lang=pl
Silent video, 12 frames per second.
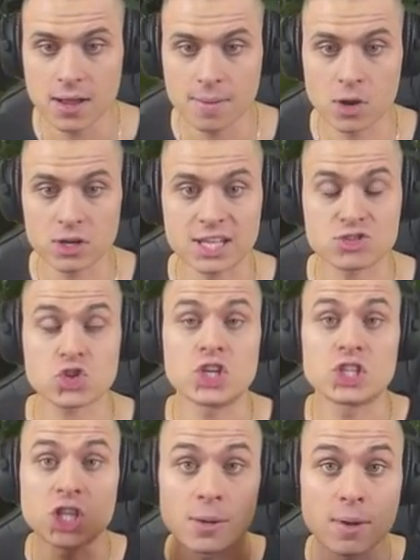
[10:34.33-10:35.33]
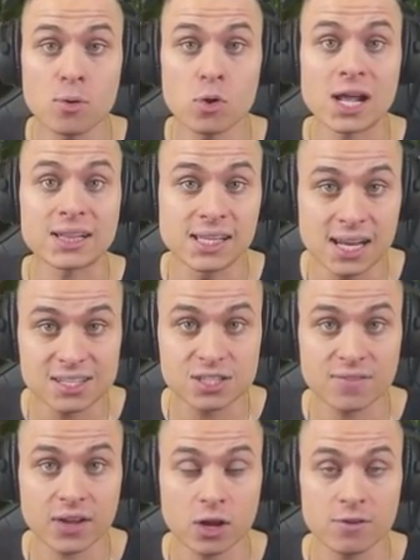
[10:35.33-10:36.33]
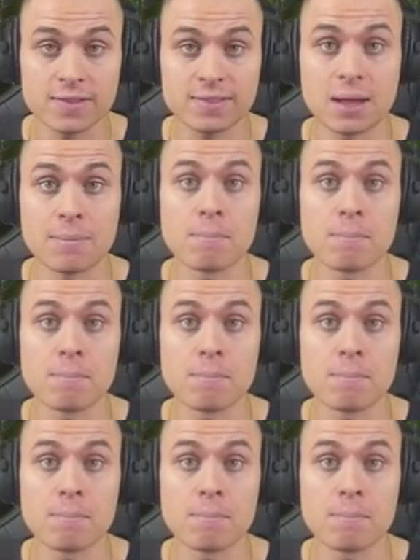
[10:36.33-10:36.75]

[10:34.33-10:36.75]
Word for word: Mordeczki, to by było na tyle z nowego eventa.